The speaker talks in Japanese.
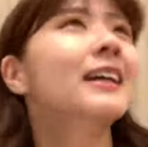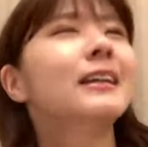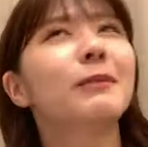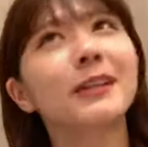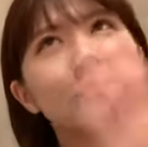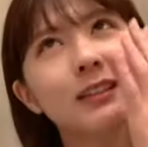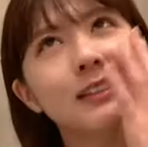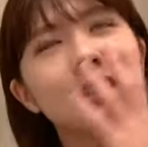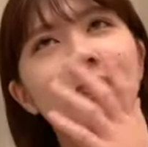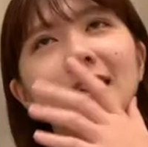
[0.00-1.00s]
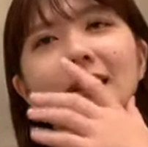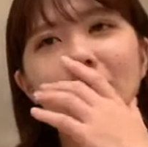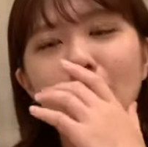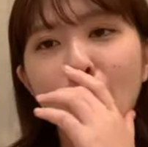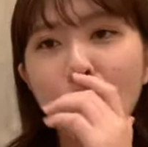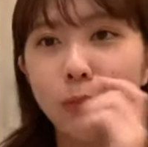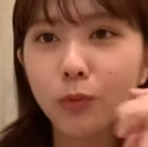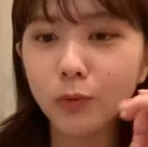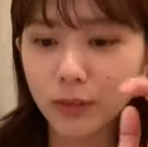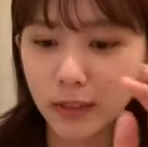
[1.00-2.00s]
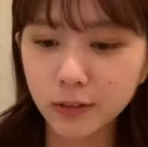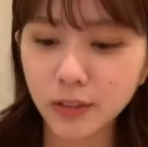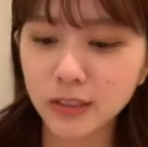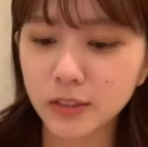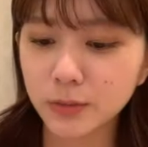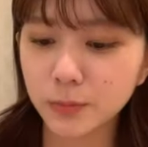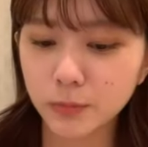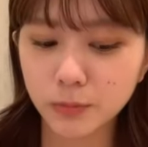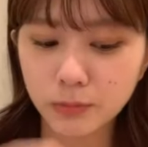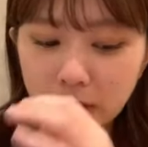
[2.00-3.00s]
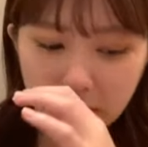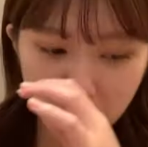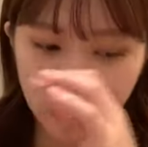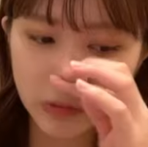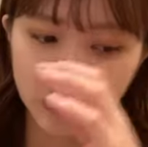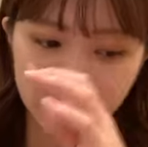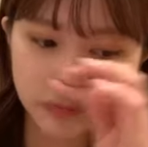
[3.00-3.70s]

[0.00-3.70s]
いでびっくりしたんだけどもうね9月までの